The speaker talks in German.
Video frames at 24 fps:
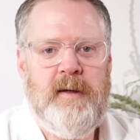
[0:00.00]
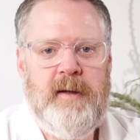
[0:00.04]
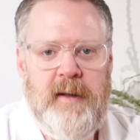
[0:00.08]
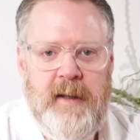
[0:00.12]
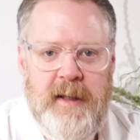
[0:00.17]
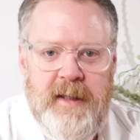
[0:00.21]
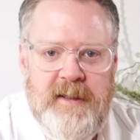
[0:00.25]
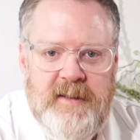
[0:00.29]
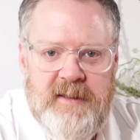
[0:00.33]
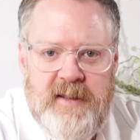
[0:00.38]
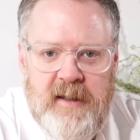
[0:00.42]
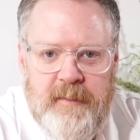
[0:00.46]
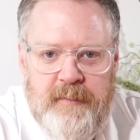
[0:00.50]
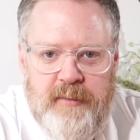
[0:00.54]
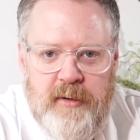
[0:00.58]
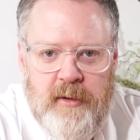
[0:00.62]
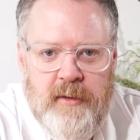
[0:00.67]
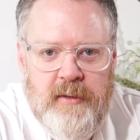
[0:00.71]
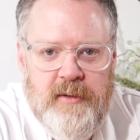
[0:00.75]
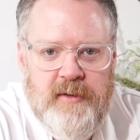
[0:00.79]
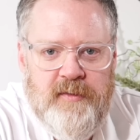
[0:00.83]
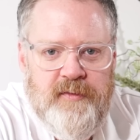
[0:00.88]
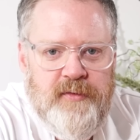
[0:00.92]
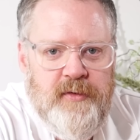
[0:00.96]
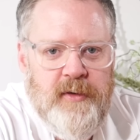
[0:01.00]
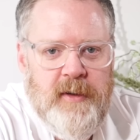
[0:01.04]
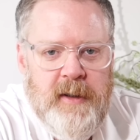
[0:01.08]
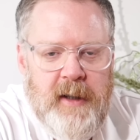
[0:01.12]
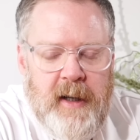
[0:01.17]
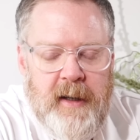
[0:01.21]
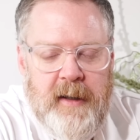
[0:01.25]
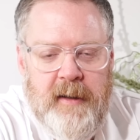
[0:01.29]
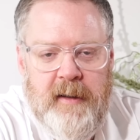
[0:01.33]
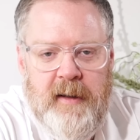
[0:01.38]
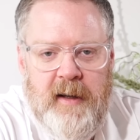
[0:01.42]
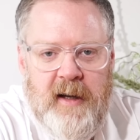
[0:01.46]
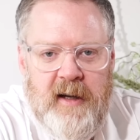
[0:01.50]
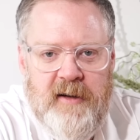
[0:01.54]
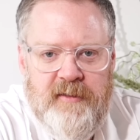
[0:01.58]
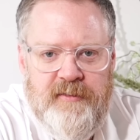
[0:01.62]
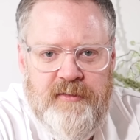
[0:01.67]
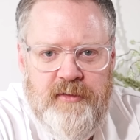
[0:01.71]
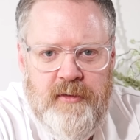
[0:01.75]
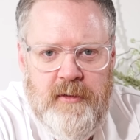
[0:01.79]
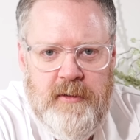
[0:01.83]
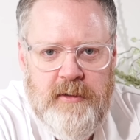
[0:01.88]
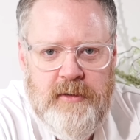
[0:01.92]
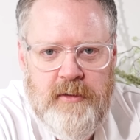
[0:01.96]
Nächster Punkt für eine
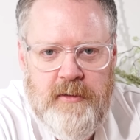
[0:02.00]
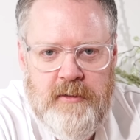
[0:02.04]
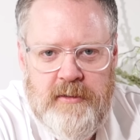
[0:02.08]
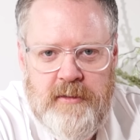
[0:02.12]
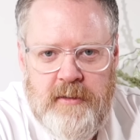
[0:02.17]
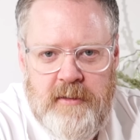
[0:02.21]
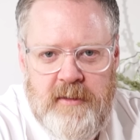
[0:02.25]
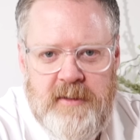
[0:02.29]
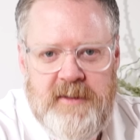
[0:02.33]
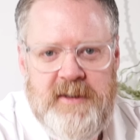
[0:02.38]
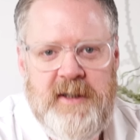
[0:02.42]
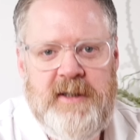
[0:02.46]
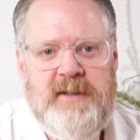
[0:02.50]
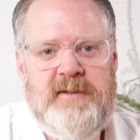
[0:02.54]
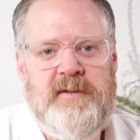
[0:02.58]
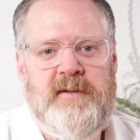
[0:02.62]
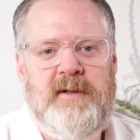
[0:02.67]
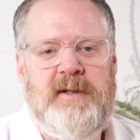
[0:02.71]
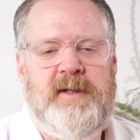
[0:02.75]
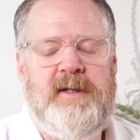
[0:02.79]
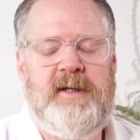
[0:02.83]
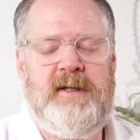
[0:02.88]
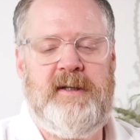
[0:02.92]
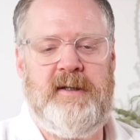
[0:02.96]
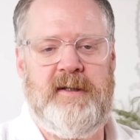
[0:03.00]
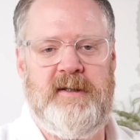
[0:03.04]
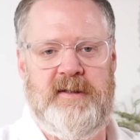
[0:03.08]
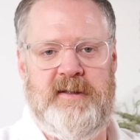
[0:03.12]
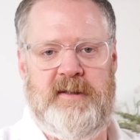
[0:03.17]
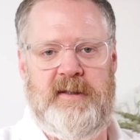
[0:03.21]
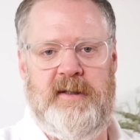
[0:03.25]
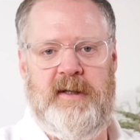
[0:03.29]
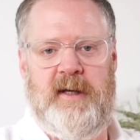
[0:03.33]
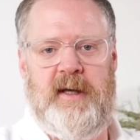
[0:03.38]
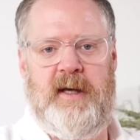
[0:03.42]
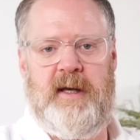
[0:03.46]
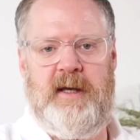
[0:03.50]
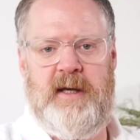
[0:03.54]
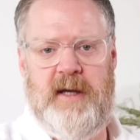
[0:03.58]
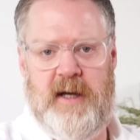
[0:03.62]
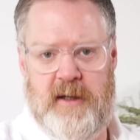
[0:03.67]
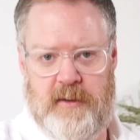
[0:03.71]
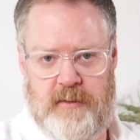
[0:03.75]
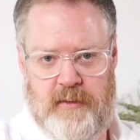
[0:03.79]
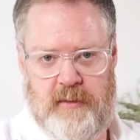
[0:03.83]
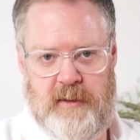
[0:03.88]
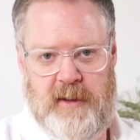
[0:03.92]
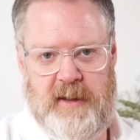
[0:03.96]
erfüllte und schöne Sexualität ist die
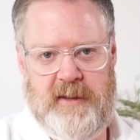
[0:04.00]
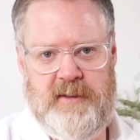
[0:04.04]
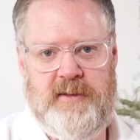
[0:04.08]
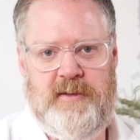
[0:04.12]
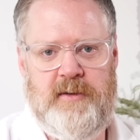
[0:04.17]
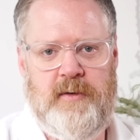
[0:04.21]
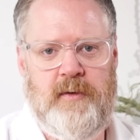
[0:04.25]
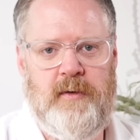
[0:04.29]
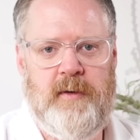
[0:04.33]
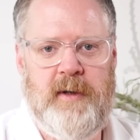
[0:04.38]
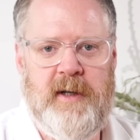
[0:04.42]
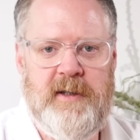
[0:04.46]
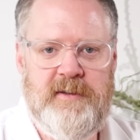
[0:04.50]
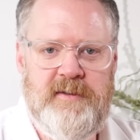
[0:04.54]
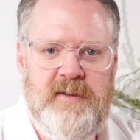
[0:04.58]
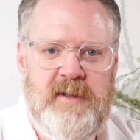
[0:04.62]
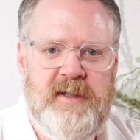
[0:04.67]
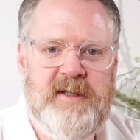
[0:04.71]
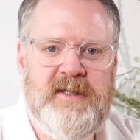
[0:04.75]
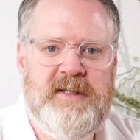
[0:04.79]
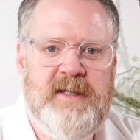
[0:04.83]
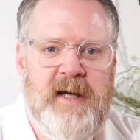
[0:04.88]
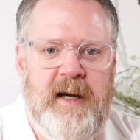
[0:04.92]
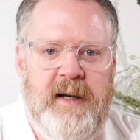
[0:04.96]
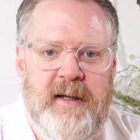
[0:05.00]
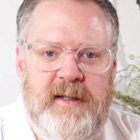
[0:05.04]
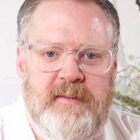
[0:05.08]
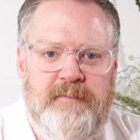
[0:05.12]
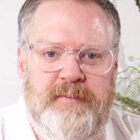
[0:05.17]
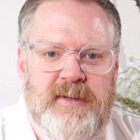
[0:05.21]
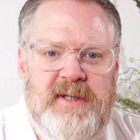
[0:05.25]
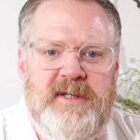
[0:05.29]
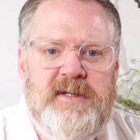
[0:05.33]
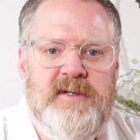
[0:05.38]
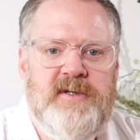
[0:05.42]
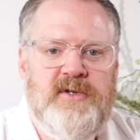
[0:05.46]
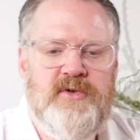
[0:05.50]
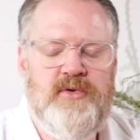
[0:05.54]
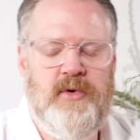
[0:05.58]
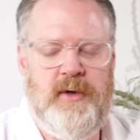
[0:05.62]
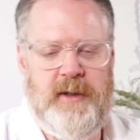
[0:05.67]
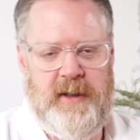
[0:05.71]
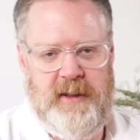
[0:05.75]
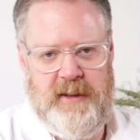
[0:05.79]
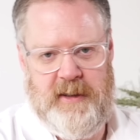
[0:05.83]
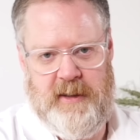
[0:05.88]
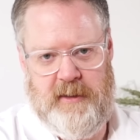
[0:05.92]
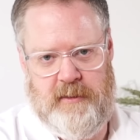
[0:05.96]
Ejakulation, also die Zeit bis
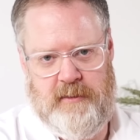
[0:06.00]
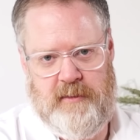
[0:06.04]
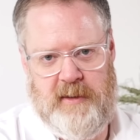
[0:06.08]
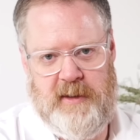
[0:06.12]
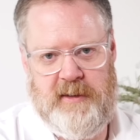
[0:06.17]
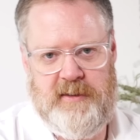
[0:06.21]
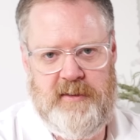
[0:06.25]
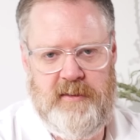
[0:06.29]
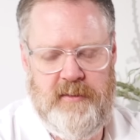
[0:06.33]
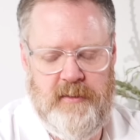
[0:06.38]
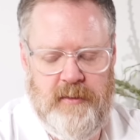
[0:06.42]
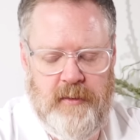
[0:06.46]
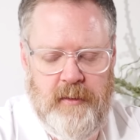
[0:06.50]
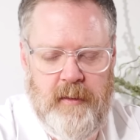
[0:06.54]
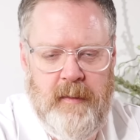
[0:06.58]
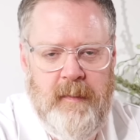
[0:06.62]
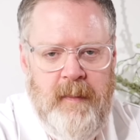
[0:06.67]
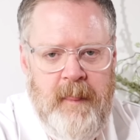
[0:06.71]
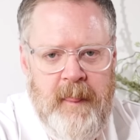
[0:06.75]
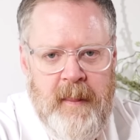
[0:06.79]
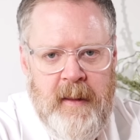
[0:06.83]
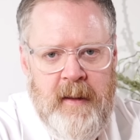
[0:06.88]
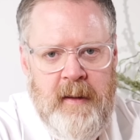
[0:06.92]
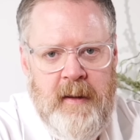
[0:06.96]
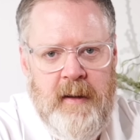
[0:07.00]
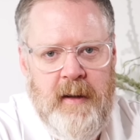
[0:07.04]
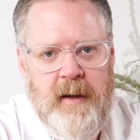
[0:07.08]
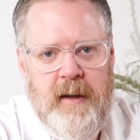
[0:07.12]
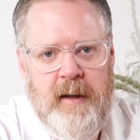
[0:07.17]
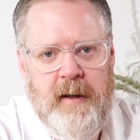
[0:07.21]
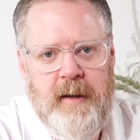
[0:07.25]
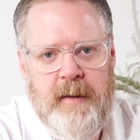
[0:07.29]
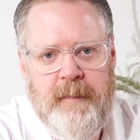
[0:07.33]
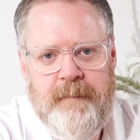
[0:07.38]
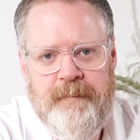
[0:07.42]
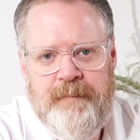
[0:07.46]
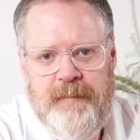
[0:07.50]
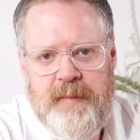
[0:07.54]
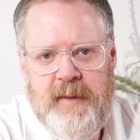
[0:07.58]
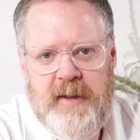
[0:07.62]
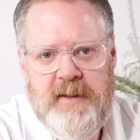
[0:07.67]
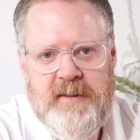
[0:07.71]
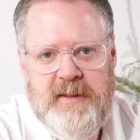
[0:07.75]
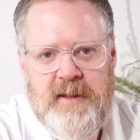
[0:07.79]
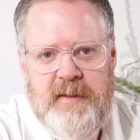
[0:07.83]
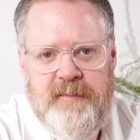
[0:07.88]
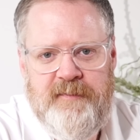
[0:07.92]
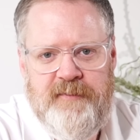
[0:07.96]
zur Ejakulation. Ähm,
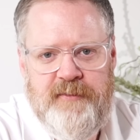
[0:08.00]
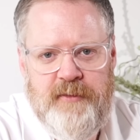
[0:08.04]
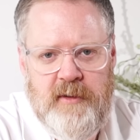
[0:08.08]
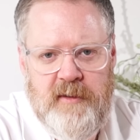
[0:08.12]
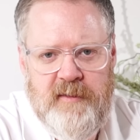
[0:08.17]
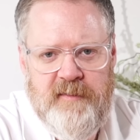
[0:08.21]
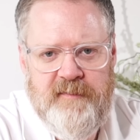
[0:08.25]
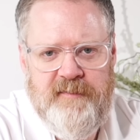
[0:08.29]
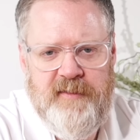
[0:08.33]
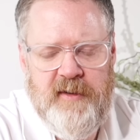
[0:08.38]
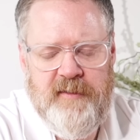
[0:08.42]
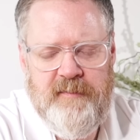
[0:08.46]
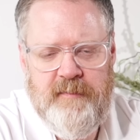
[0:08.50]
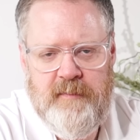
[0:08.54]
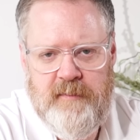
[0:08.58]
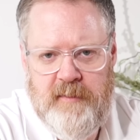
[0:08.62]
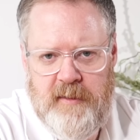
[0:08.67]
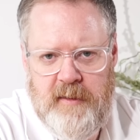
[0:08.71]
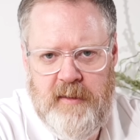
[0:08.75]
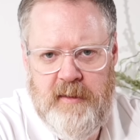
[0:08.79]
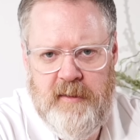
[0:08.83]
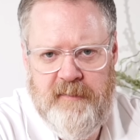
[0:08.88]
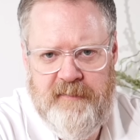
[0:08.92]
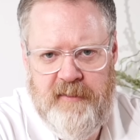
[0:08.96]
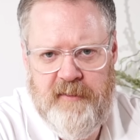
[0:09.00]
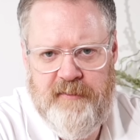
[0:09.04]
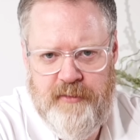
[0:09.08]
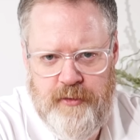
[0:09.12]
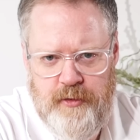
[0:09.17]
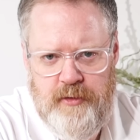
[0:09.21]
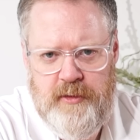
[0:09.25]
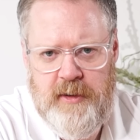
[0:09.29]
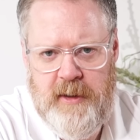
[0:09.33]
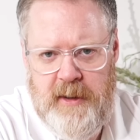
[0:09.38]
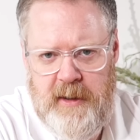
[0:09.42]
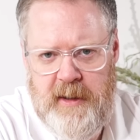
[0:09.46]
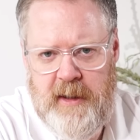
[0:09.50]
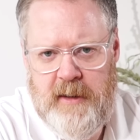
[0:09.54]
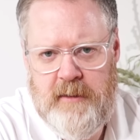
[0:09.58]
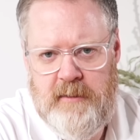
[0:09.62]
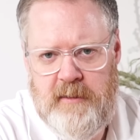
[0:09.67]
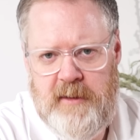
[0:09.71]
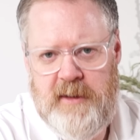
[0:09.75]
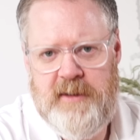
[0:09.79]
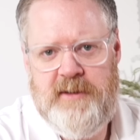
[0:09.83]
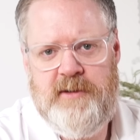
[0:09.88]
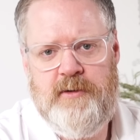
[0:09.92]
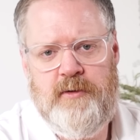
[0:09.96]
es gibt für eine, für eine verfrühte
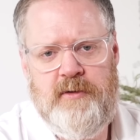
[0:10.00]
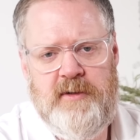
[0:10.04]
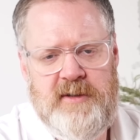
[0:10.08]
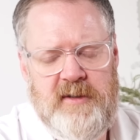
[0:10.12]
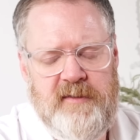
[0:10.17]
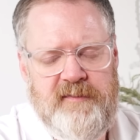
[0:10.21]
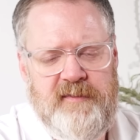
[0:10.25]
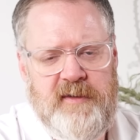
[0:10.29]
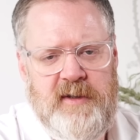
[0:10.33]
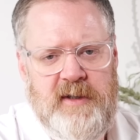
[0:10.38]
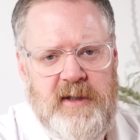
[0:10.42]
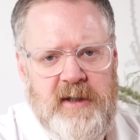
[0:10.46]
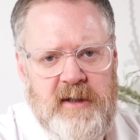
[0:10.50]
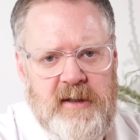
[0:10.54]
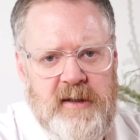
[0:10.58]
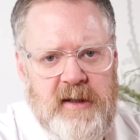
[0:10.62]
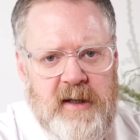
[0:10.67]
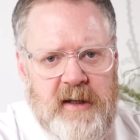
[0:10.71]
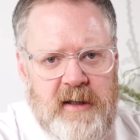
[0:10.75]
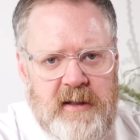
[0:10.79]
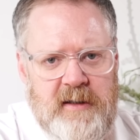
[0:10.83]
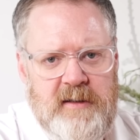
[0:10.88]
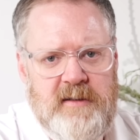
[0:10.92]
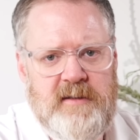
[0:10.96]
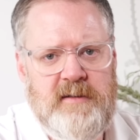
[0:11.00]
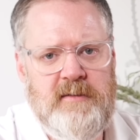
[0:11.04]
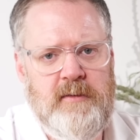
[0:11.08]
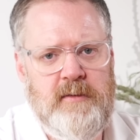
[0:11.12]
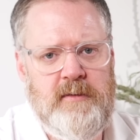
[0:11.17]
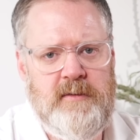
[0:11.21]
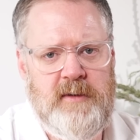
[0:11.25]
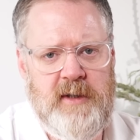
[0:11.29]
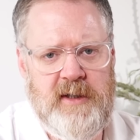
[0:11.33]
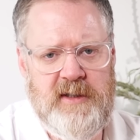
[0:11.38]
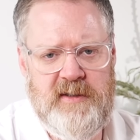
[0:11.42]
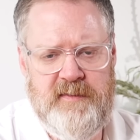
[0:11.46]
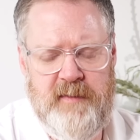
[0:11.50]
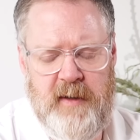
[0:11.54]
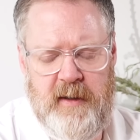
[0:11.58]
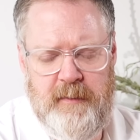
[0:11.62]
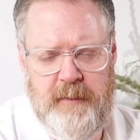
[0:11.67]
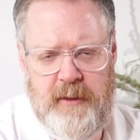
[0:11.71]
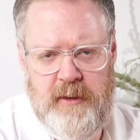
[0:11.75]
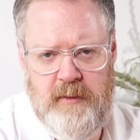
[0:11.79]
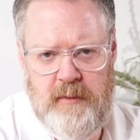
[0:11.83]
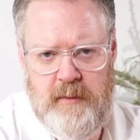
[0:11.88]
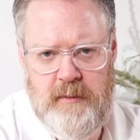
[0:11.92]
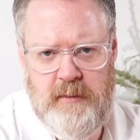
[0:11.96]
Ejakulation ist definiert, definiert als unter zwei
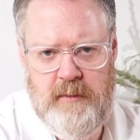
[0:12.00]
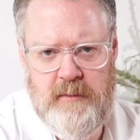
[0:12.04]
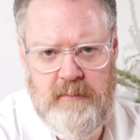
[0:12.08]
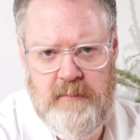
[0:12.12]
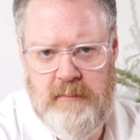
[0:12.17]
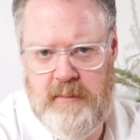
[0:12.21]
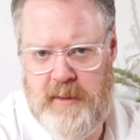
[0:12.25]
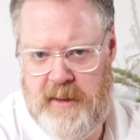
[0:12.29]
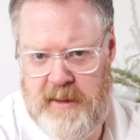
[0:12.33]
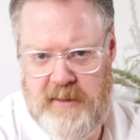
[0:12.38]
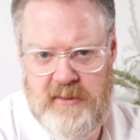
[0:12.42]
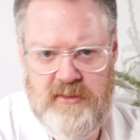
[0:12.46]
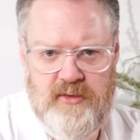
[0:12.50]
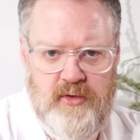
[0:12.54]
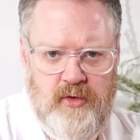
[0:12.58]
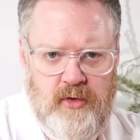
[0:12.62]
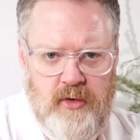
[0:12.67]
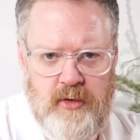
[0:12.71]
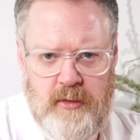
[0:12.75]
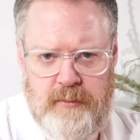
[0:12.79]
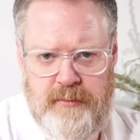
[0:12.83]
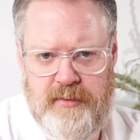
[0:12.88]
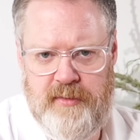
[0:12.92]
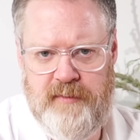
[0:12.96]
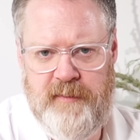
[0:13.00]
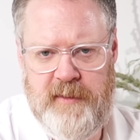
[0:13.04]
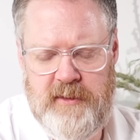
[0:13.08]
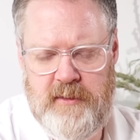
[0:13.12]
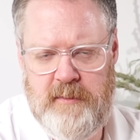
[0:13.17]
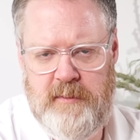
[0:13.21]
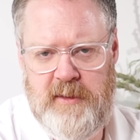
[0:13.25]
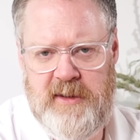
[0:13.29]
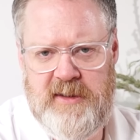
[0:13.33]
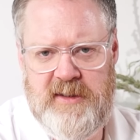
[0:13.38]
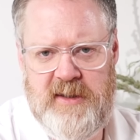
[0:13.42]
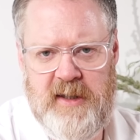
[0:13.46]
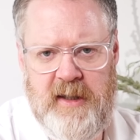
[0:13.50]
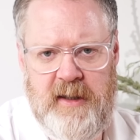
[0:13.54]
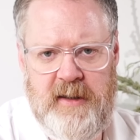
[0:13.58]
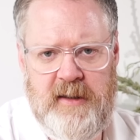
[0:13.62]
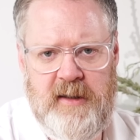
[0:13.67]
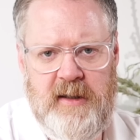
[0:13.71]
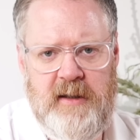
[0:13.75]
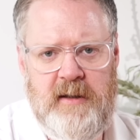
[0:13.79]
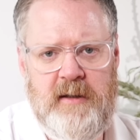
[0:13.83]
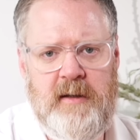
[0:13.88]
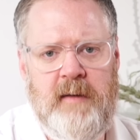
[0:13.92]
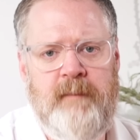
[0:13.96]
Minuten, ganz grob, wenn es um die Zeit
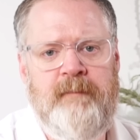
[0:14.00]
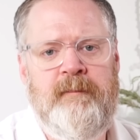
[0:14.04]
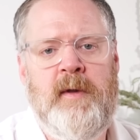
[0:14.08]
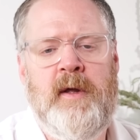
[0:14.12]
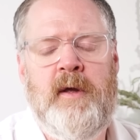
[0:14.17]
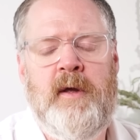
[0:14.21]
geht.